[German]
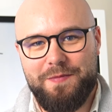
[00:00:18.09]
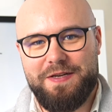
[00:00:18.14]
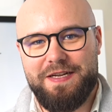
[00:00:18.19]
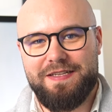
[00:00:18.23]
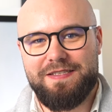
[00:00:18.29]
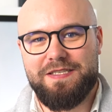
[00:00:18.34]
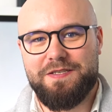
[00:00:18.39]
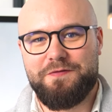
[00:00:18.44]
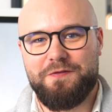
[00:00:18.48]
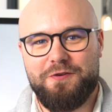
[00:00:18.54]
damit
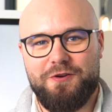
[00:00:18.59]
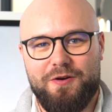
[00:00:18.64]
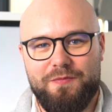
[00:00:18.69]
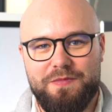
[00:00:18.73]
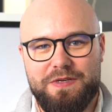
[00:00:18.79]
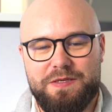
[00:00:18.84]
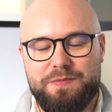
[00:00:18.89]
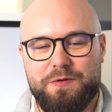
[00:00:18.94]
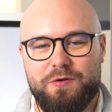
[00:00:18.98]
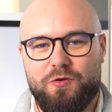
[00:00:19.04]
herzlich
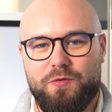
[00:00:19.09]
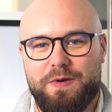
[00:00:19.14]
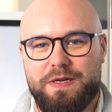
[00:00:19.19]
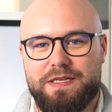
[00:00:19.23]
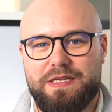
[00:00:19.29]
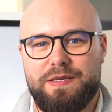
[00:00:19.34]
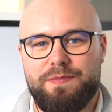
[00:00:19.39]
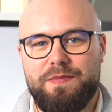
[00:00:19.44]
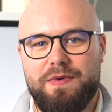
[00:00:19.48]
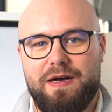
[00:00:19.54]
willkommen. Ich bin
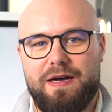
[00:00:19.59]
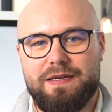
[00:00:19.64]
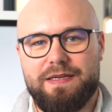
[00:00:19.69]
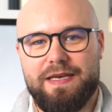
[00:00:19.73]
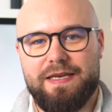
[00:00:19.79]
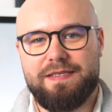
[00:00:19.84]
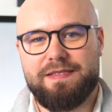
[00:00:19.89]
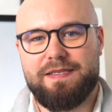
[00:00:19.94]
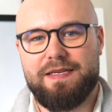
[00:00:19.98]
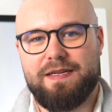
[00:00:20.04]
Robert
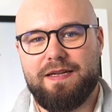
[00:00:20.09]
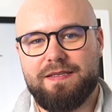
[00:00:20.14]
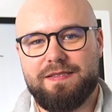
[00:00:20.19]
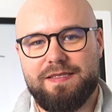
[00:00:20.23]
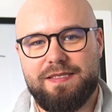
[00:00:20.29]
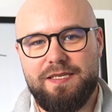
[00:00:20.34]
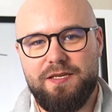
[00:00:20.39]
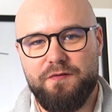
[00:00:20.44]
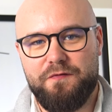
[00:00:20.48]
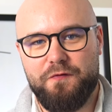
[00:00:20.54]
Giebenrath, externer
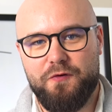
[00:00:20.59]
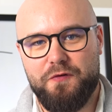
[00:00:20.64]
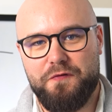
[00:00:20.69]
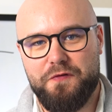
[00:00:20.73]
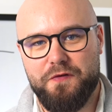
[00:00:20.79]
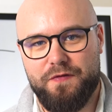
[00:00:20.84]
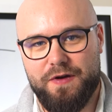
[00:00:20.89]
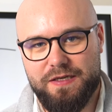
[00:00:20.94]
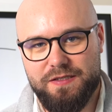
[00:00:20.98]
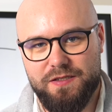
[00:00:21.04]
CFO
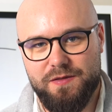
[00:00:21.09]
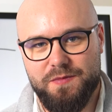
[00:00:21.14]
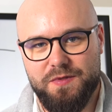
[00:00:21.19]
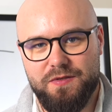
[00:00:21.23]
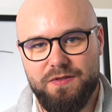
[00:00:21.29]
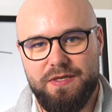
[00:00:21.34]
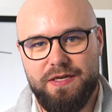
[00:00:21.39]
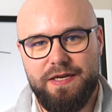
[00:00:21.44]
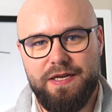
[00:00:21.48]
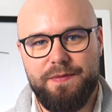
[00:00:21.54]
für
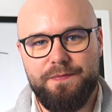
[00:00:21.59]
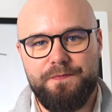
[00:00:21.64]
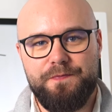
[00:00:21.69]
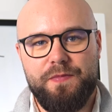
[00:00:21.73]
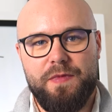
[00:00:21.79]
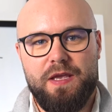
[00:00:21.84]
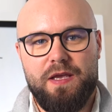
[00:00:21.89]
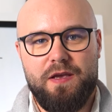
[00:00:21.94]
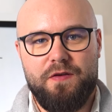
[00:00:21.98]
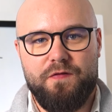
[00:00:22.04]
Wachstumsunternehmen.